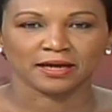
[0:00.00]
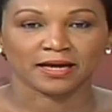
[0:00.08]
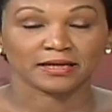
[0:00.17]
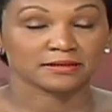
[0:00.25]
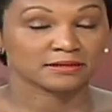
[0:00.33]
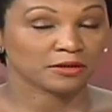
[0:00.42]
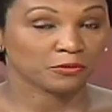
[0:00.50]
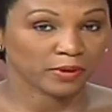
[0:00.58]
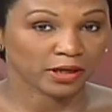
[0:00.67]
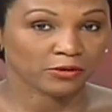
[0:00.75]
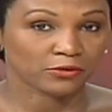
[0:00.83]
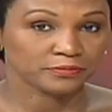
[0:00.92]
Ahí está en
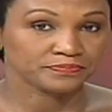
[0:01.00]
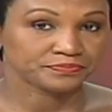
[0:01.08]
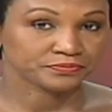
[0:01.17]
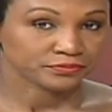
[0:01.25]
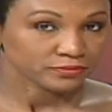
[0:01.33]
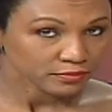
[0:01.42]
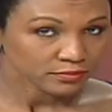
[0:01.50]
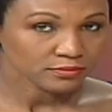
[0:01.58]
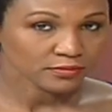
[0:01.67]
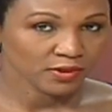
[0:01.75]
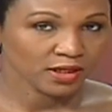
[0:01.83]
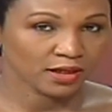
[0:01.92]
juego
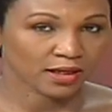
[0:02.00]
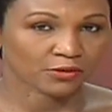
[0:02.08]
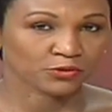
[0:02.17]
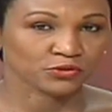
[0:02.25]
la